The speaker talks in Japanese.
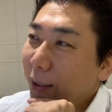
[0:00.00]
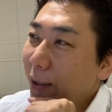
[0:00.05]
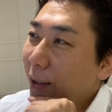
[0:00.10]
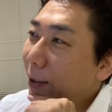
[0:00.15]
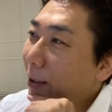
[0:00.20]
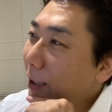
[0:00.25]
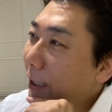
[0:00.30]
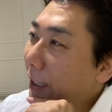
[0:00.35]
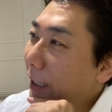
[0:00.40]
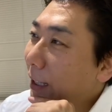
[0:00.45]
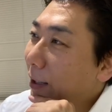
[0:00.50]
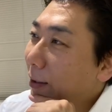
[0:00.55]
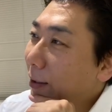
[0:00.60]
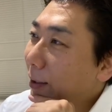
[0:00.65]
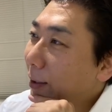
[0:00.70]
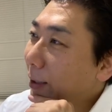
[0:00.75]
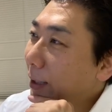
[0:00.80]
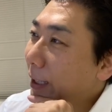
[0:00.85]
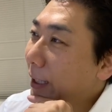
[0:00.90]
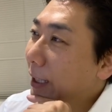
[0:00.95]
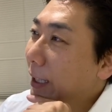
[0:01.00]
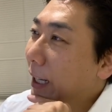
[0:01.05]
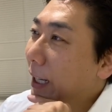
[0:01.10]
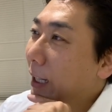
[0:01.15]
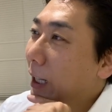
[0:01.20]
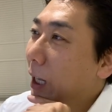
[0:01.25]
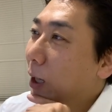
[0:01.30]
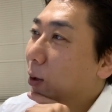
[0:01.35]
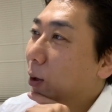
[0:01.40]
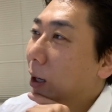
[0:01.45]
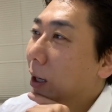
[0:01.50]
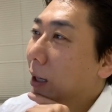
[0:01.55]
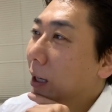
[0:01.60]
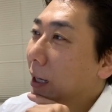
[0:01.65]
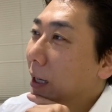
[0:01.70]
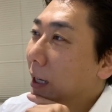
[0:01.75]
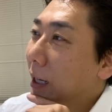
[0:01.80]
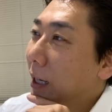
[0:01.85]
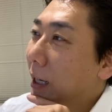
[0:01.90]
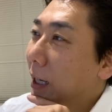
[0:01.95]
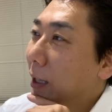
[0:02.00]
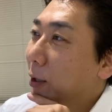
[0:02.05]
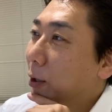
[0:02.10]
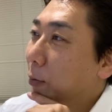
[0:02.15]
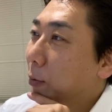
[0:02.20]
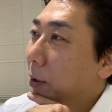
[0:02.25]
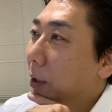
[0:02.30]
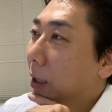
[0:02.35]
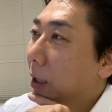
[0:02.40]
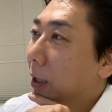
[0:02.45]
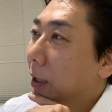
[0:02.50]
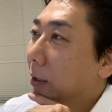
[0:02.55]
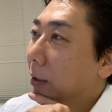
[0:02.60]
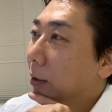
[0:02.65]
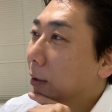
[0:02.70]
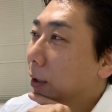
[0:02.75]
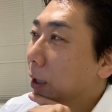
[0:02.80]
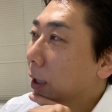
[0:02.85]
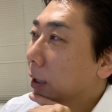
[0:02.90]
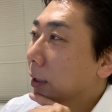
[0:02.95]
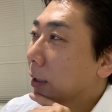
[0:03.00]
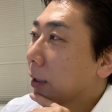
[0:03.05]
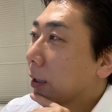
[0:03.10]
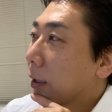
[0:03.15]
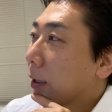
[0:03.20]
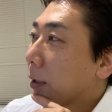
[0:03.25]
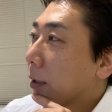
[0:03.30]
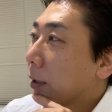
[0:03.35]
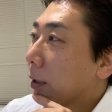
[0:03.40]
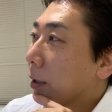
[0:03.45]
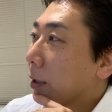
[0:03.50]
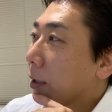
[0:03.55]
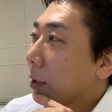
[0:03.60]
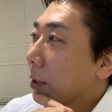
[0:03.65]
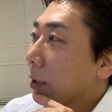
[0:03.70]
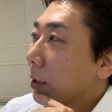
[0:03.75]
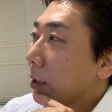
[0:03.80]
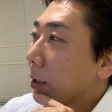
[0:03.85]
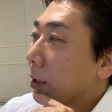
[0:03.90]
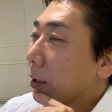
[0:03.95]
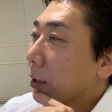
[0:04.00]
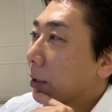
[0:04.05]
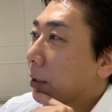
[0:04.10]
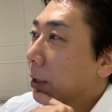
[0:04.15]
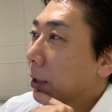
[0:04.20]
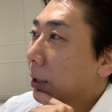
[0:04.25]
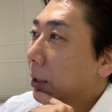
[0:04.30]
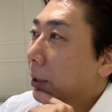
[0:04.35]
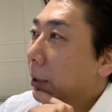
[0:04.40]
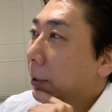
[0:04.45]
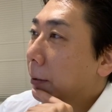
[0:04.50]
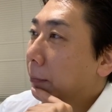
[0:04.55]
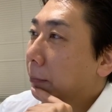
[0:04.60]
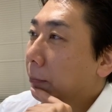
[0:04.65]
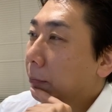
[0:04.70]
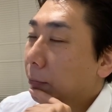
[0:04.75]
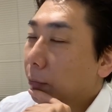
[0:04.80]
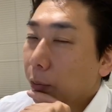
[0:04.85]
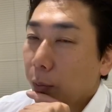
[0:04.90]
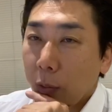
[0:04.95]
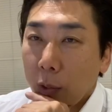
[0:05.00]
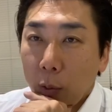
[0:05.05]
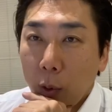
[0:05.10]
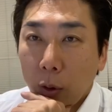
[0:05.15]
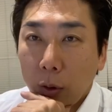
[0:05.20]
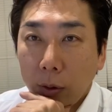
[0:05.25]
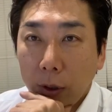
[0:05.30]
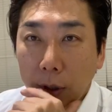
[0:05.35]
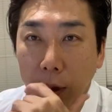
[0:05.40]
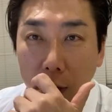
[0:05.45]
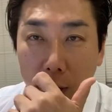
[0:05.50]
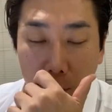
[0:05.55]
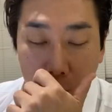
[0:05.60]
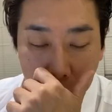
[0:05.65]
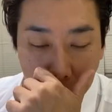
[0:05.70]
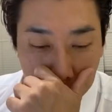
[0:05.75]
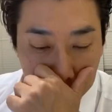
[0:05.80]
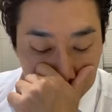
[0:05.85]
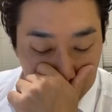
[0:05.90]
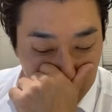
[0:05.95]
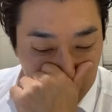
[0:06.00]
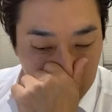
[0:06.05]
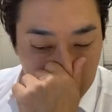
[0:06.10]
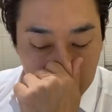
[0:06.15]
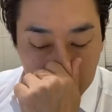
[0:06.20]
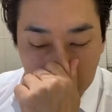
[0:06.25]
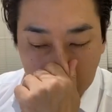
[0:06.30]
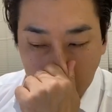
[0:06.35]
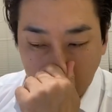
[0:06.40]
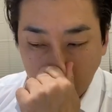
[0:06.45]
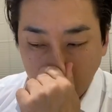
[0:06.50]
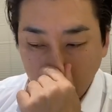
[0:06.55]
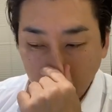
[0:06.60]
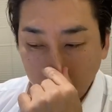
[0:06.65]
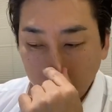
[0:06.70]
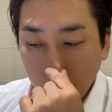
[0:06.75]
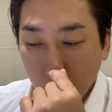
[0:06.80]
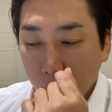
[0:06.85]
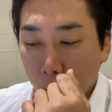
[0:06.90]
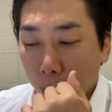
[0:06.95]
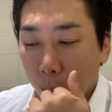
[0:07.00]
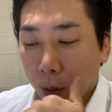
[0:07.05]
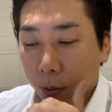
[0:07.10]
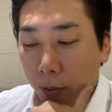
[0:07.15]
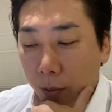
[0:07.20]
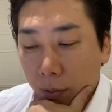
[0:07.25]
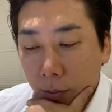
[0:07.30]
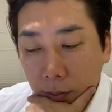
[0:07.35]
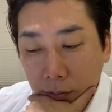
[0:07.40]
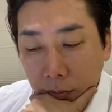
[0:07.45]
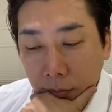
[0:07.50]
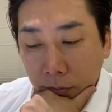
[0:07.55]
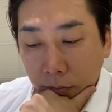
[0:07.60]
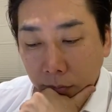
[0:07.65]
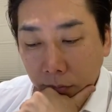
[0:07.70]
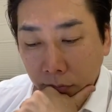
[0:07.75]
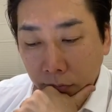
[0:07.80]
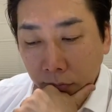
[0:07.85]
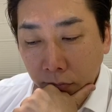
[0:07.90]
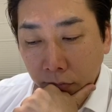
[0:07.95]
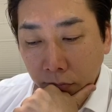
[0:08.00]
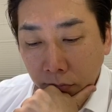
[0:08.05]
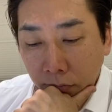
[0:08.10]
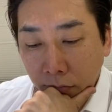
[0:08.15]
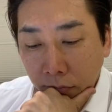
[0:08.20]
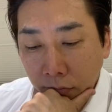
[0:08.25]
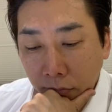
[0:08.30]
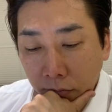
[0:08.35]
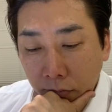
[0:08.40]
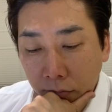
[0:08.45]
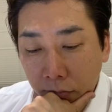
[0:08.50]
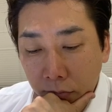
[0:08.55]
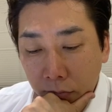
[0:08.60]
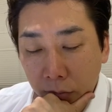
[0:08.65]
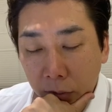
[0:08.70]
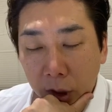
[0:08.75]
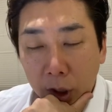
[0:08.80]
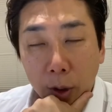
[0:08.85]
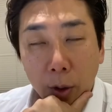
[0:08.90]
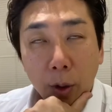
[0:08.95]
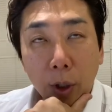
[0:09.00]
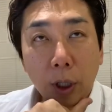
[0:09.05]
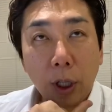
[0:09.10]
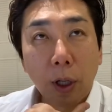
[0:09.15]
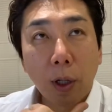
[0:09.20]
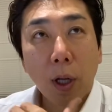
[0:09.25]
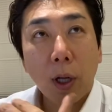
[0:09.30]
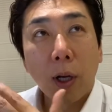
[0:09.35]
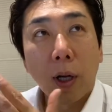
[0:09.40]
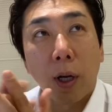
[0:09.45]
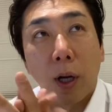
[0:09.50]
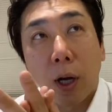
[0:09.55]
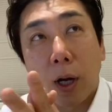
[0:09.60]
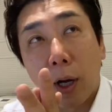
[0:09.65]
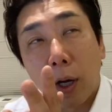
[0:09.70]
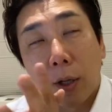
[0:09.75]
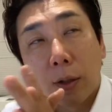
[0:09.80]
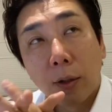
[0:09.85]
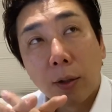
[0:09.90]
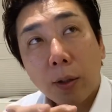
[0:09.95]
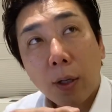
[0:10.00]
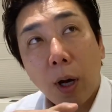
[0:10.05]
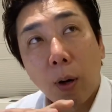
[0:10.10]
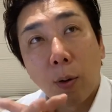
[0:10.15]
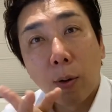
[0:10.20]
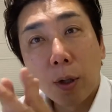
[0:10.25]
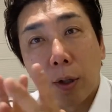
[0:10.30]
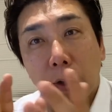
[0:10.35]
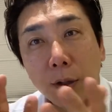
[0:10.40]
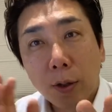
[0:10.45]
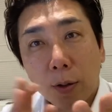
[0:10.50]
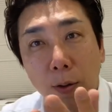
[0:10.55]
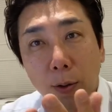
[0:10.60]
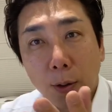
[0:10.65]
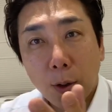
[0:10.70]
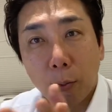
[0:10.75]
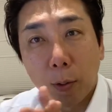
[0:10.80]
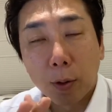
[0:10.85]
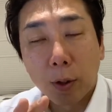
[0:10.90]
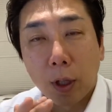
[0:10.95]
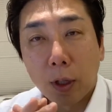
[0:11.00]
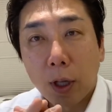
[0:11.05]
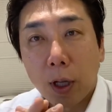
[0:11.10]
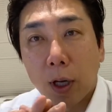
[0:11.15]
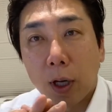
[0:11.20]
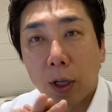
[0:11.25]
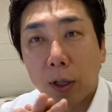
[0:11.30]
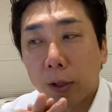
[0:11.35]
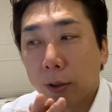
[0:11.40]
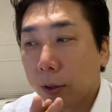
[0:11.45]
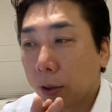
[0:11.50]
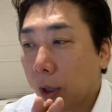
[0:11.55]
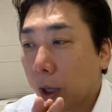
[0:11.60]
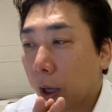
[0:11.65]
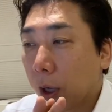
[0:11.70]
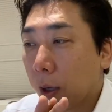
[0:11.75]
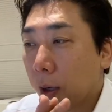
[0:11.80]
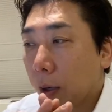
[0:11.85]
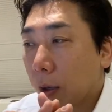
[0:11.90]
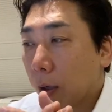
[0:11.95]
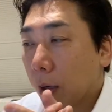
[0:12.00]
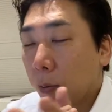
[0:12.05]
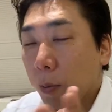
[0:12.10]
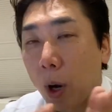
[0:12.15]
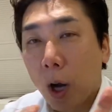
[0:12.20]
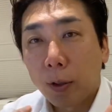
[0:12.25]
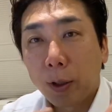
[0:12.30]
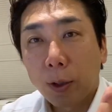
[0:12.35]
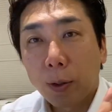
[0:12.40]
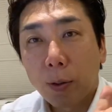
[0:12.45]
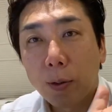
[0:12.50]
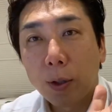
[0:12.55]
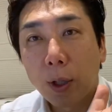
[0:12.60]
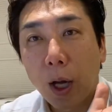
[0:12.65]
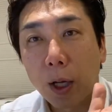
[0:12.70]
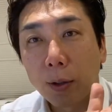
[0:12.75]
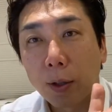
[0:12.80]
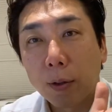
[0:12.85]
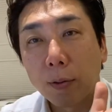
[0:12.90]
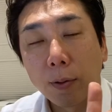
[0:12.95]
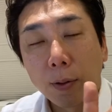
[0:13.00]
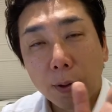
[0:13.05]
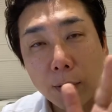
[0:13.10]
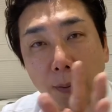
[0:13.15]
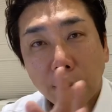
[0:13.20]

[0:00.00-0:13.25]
古い古い人間なのかななんて思いながらですねで僕自身もですね今日うん気づいた点があこれしようと思った点がですね、まあ、8個ぐらいあったんですよ。